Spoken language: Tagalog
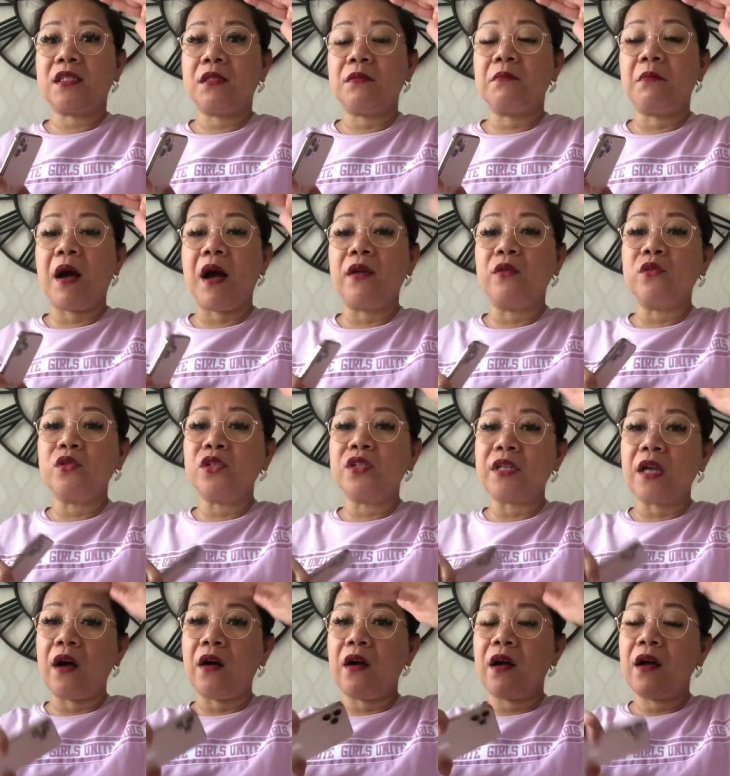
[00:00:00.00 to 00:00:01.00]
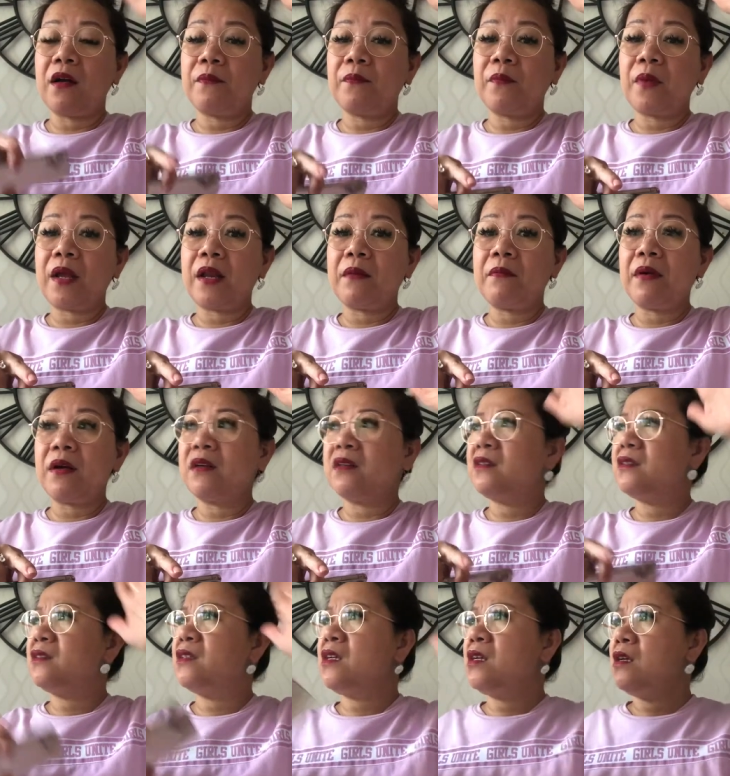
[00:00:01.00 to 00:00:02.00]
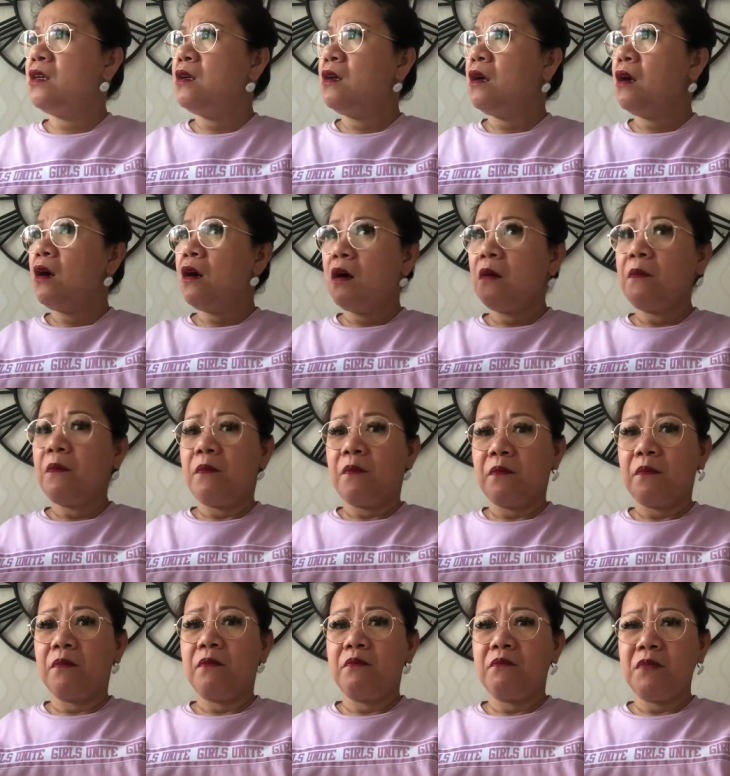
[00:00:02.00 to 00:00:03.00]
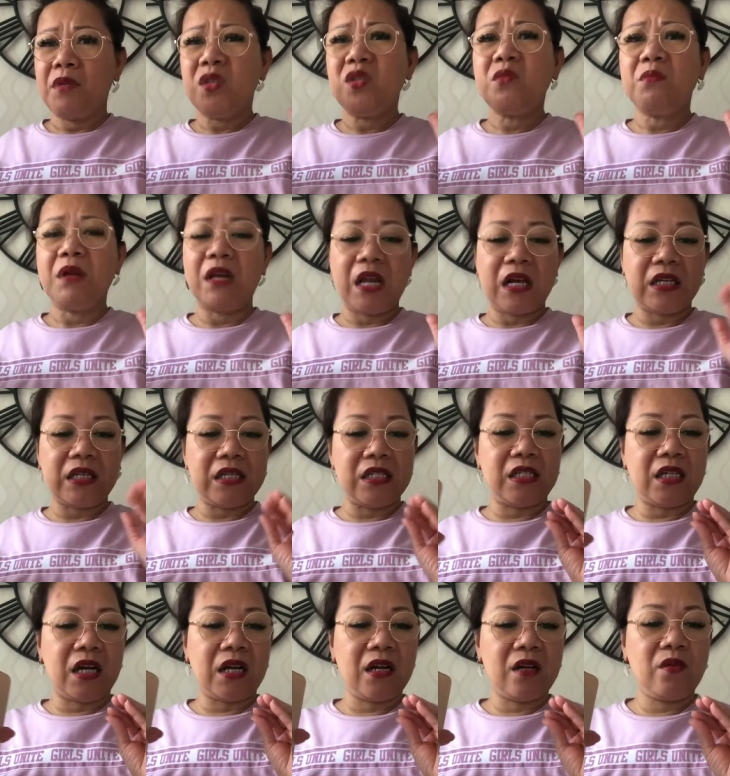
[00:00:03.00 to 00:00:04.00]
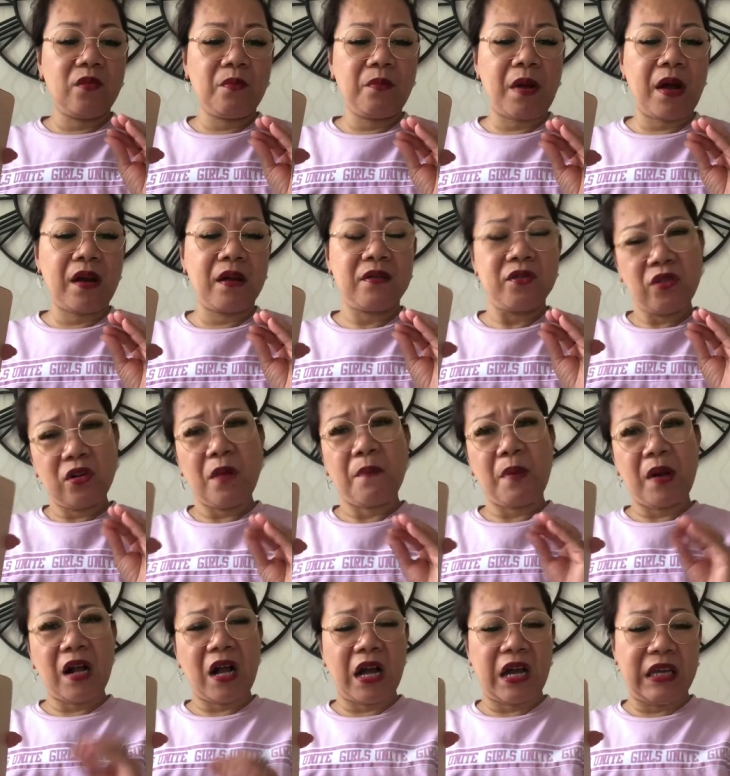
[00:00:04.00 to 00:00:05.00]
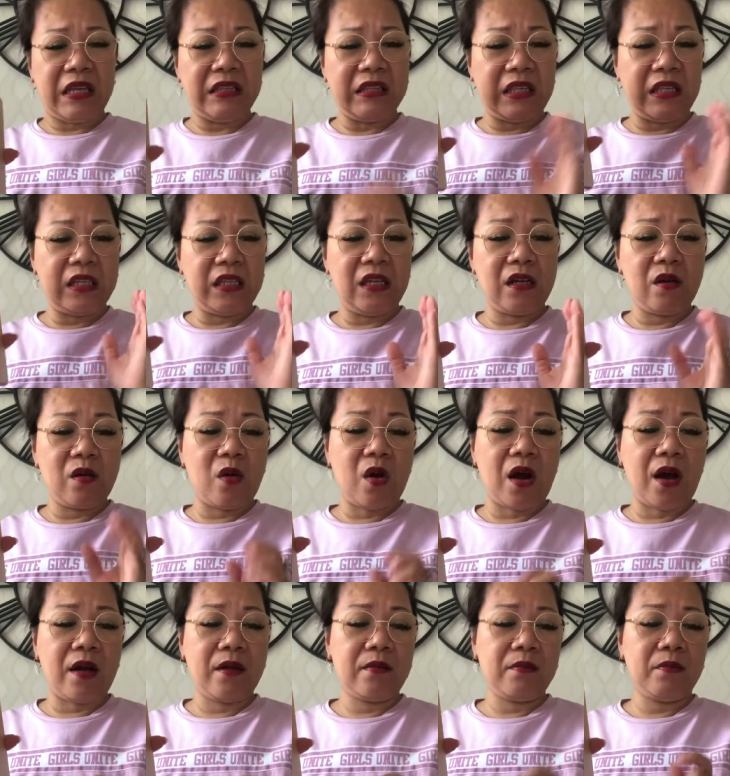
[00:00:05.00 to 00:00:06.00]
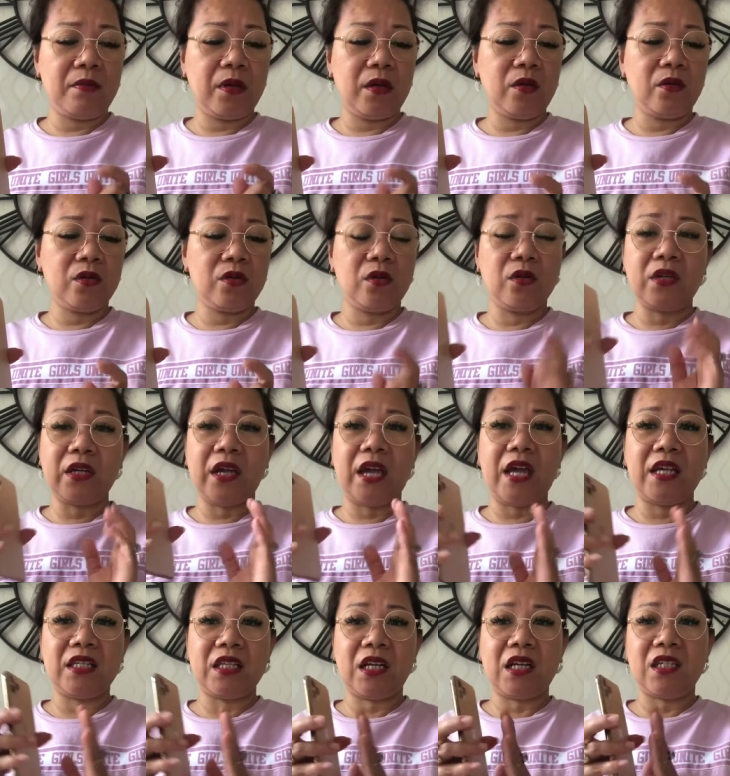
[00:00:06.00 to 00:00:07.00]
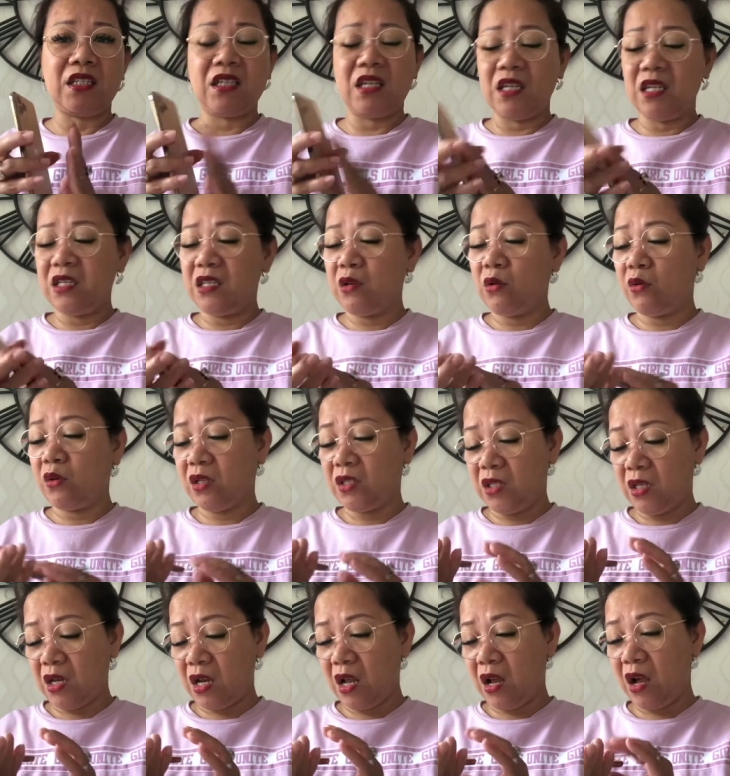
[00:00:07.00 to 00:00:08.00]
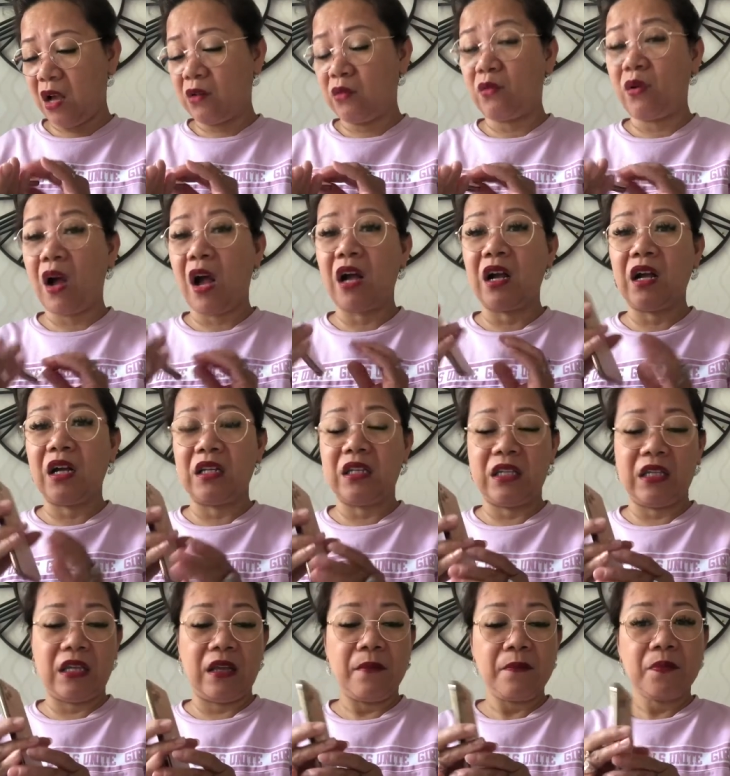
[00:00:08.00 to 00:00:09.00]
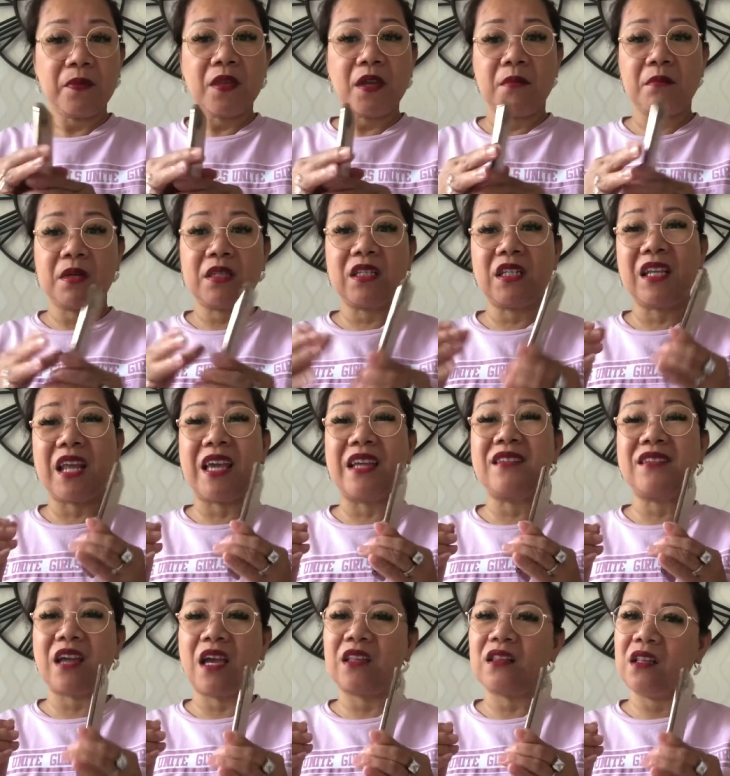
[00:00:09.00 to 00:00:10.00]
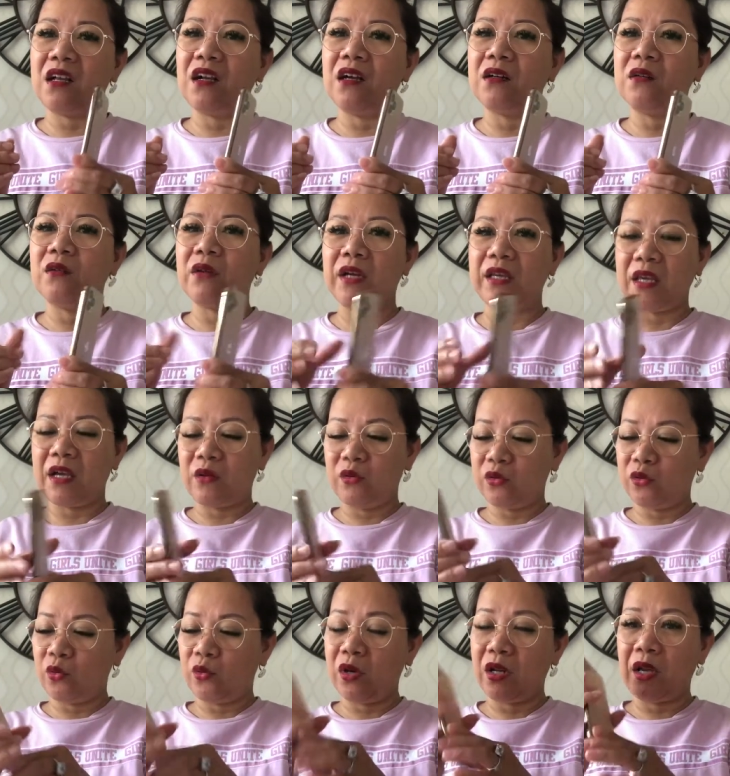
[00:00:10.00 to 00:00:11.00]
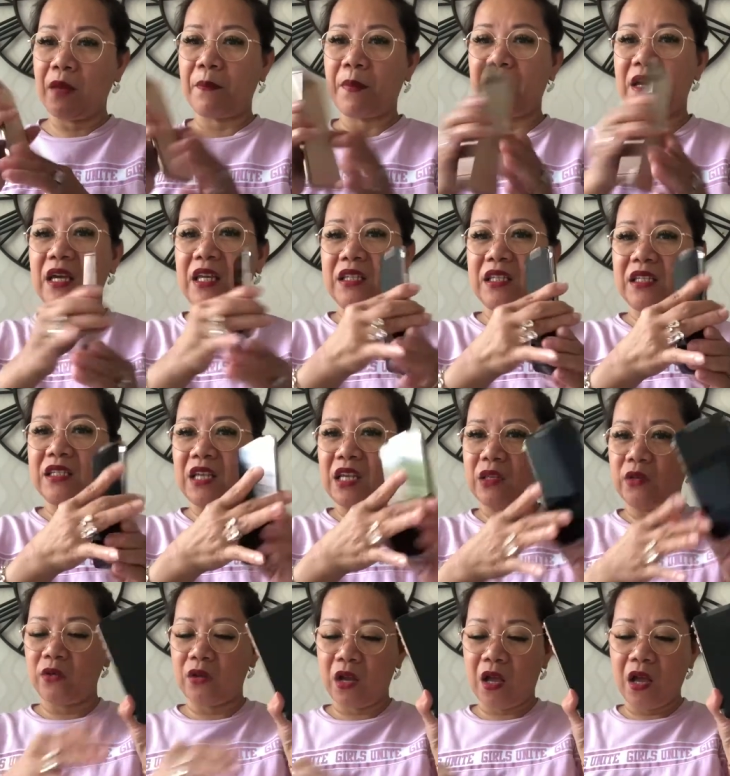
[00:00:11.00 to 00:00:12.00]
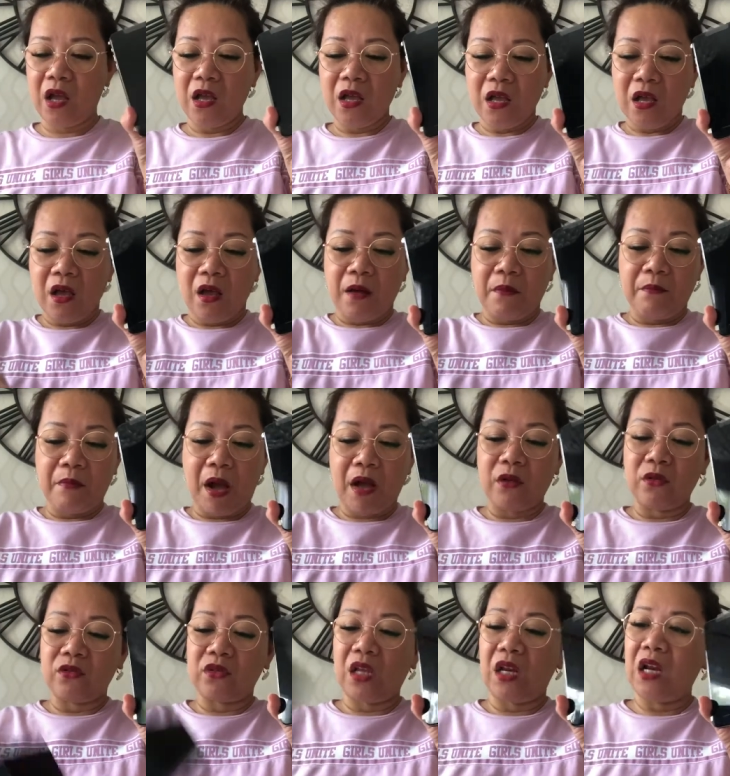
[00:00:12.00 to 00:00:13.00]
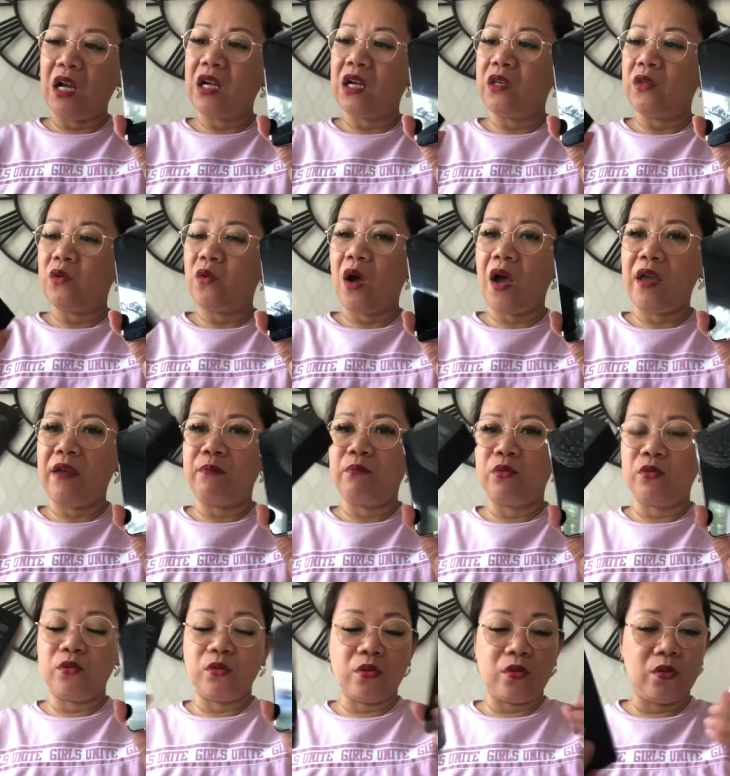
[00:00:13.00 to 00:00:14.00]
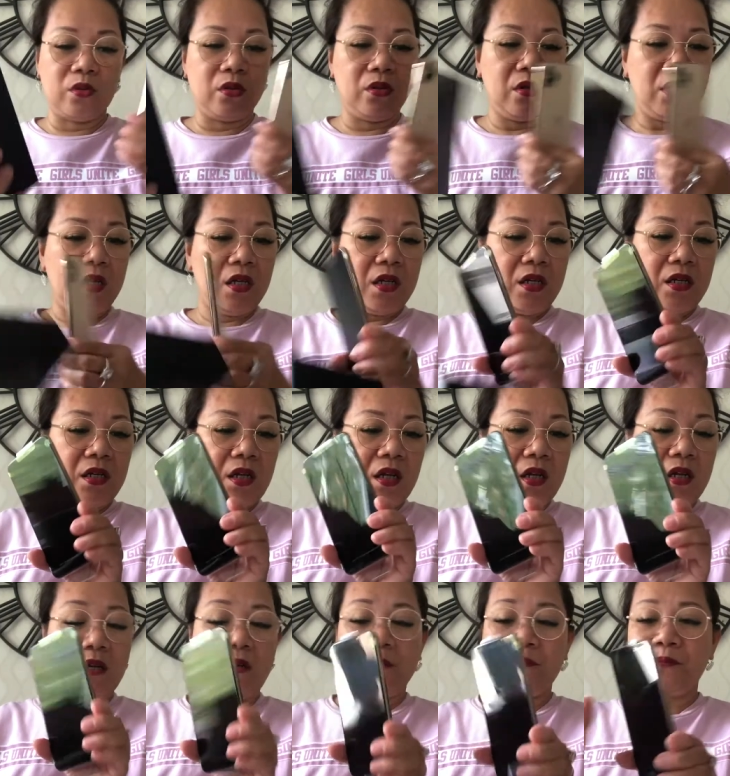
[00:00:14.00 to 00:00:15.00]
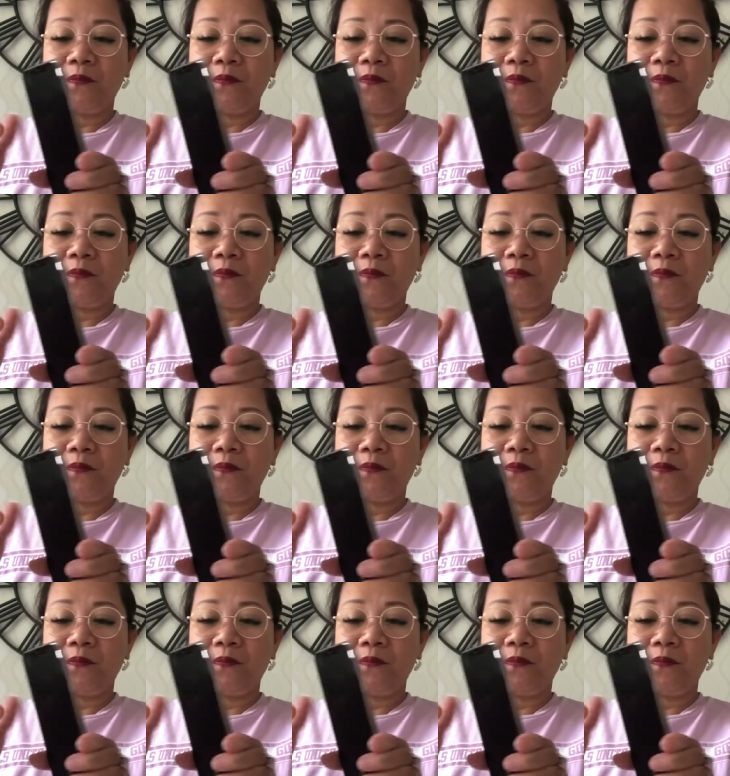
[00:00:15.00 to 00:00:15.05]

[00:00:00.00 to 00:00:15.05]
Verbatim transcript: maano siya, para bang medyo malaki siya, ganun pa, yun ang pagkakaintindi ko ha. Pero sorry guys, ha, kasi hindi ko kasi na ano kaagad eh. Basta na-excite lang ako kaya gusto ko lang ipakita sa inyo na bago talaga yung iPhone ko. Na